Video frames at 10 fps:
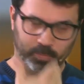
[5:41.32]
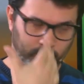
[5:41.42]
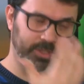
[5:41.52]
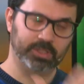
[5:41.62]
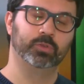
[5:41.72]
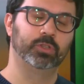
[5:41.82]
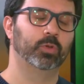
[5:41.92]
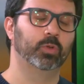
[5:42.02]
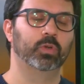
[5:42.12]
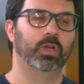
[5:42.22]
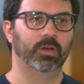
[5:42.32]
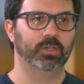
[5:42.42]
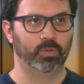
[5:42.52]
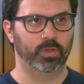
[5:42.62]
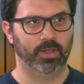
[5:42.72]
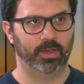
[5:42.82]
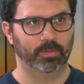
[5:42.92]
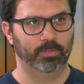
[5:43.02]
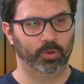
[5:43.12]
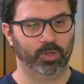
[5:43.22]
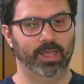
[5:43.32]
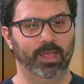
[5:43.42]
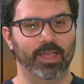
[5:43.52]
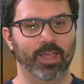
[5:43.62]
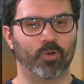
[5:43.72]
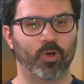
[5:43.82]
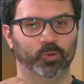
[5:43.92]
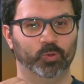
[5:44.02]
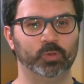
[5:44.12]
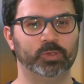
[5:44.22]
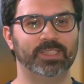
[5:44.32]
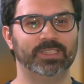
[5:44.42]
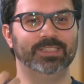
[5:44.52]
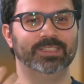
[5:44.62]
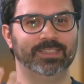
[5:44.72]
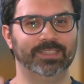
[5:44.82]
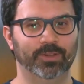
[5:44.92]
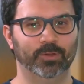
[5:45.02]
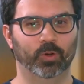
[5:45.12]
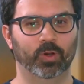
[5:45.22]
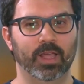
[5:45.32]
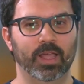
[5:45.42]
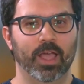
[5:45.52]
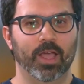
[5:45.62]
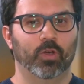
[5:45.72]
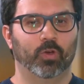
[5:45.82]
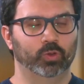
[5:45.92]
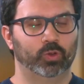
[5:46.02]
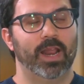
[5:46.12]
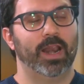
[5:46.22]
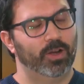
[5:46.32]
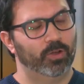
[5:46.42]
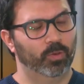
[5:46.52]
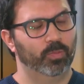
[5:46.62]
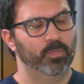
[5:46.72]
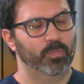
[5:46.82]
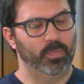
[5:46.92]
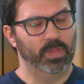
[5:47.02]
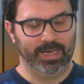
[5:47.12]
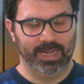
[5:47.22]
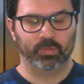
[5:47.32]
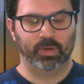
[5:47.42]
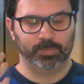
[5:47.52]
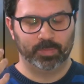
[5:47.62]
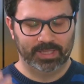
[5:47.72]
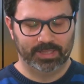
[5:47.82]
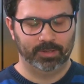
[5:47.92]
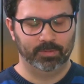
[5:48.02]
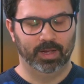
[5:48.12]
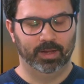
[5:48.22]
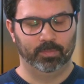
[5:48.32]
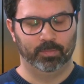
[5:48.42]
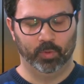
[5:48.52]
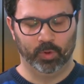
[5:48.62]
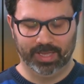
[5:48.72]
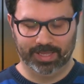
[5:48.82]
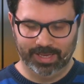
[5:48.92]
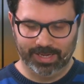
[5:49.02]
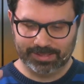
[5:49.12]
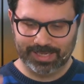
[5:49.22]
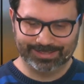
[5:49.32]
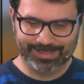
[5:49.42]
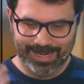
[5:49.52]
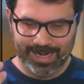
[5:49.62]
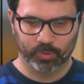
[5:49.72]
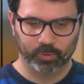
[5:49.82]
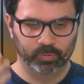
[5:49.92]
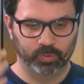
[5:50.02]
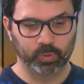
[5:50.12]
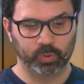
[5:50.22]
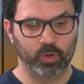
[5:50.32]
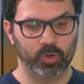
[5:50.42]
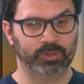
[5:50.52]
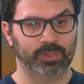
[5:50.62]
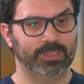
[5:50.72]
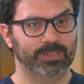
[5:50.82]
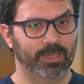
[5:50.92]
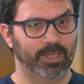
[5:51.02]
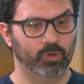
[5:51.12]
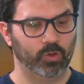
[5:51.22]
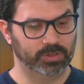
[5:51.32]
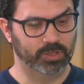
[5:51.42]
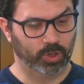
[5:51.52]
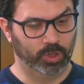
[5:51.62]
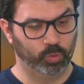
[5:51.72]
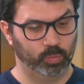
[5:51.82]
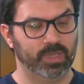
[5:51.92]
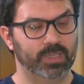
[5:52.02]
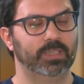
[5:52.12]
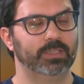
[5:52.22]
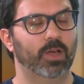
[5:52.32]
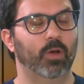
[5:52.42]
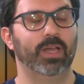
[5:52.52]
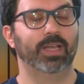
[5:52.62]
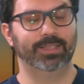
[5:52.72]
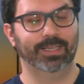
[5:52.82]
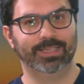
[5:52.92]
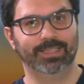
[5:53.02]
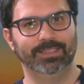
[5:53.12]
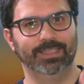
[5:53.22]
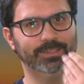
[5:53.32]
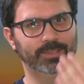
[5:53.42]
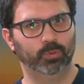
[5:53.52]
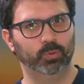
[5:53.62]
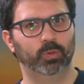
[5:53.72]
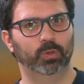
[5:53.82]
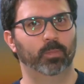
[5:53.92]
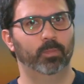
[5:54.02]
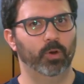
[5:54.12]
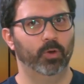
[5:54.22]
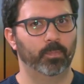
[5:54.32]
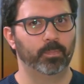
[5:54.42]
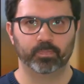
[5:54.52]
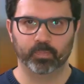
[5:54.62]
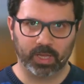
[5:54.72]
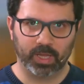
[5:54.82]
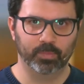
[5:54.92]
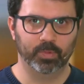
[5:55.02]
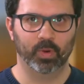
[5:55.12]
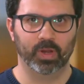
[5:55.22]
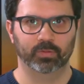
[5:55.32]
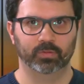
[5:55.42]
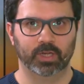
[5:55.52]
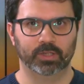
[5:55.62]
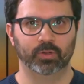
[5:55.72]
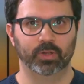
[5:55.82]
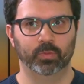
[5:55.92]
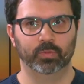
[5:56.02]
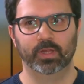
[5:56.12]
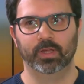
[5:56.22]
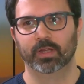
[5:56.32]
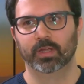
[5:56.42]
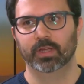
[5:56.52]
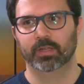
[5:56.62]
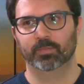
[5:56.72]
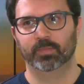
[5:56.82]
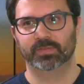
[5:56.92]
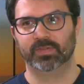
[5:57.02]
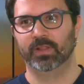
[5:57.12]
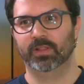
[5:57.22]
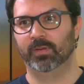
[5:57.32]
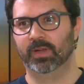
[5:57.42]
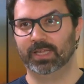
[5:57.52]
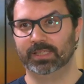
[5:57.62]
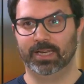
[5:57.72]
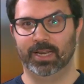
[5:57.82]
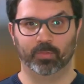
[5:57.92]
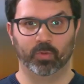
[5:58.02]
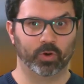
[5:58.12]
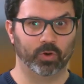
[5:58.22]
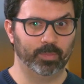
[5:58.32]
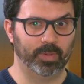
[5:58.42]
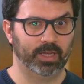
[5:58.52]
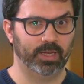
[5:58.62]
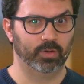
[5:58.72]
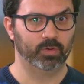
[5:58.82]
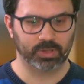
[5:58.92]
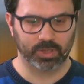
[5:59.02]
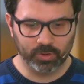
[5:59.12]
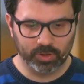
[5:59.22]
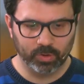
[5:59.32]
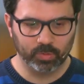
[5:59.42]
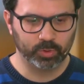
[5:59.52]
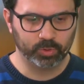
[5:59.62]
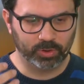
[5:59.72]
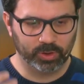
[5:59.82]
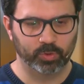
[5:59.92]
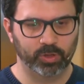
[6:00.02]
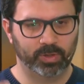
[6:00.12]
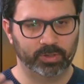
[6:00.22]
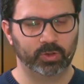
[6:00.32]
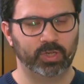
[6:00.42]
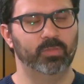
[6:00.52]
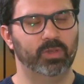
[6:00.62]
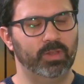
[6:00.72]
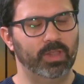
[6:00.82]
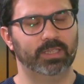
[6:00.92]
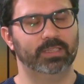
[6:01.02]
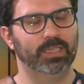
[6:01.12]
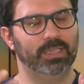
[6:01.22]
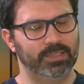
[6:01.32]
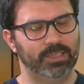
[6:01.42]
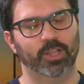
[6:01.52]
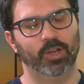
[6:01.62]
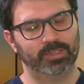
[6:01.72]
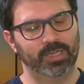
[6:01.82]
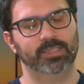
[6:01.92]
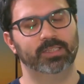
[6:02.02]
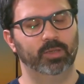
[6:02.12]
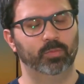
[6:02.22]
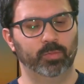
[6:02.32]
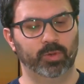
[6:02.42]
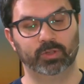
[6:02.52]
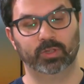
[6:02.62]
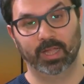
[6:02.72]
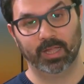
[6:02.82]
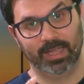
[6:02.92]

Por ese motivo nunca va a suceder, porque cuando tú estás intentando controlar algo, eh, creando una expectativa, porque quieres atraer algo en un futuro, lo estás atrayendo desde lo que tú piensas ahora que tiene que ser ese futuro. Pero, por ejemplo, un caso de, más fácil de ver que es el amor o la pareja, ¿no? Es que yo quiero un prototipo de persona en mi vida que sea así, quiero atraer este tipo de persona.